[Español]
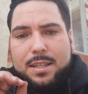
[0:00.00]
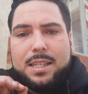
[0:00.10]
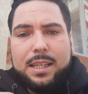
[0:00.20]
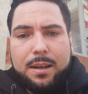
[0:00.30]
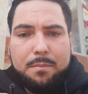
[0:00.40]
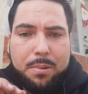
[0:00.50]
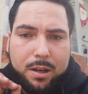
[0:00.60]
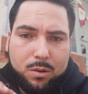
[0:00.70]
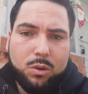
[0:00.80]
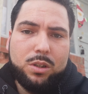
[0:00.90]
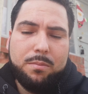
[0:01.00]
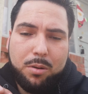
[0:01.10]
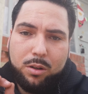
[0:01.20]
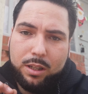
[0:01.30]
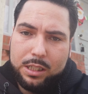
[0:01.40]
siempre usen
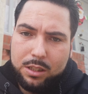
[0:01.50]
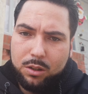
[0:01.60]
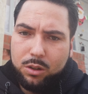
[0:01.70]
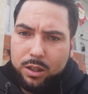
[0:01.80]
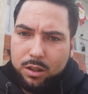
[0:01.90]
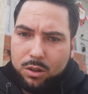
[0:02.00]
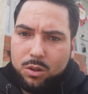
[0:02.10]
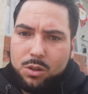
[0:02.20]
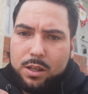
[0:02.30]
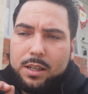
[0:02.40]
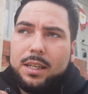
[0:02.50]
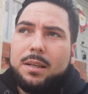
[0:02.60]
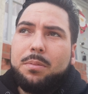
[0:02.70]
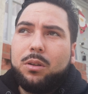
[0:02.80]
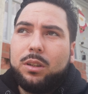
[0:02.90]
protección de ojos
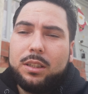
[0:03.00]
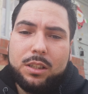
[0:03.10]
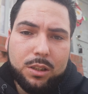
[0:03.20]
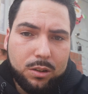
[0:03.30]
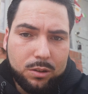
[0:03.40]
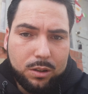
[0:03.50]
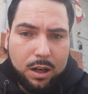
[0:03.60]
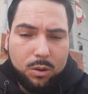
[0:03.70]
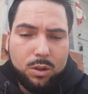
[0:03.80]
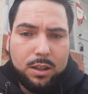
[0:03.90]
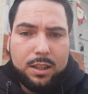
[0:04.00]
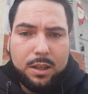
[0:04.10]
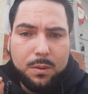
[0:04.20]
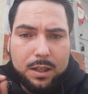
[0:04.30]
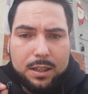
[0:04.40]
y protección
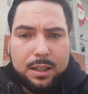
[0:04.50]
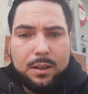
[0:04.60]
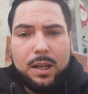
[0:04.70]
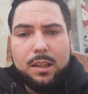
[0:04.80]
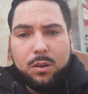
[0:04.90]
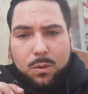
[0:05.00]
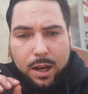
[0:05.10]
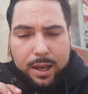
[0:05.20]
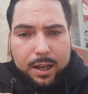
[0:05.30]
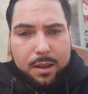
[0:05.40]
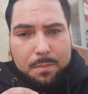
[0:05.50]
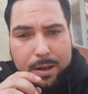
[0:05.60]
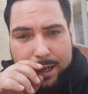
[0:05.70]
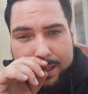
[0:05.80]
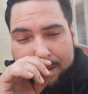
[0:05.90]
auditiva cuando vayan a
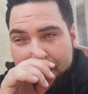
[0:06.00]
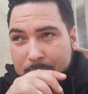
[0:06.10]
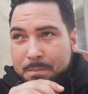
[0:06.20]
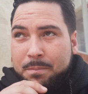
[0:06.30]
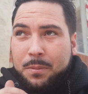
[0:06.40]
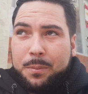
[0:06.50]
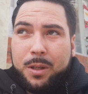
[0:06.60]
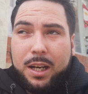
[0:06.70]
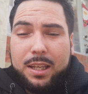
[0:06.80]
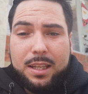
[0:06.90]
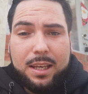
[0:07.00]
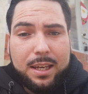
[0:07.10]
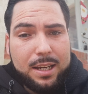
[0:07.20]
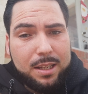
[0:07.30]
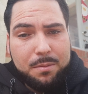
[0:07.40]
disparar. Como ya les dije,
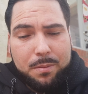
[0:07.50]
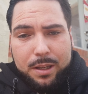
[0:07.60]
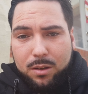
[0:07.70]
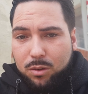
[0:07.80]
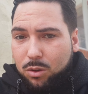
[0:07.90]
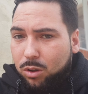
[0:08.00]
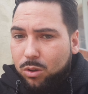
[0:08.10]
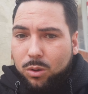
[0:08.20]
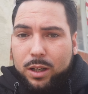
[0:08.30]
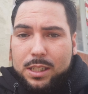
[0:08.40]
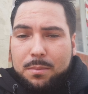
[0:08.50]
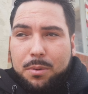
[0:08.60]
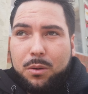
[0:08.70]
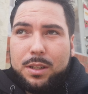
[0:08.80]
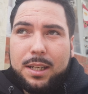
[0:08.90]
en este momento todo es
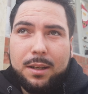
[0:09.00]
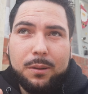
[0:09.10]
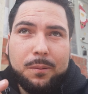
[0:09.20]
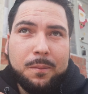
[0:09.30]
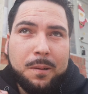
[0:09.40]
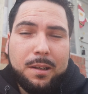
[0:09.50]
improvisado.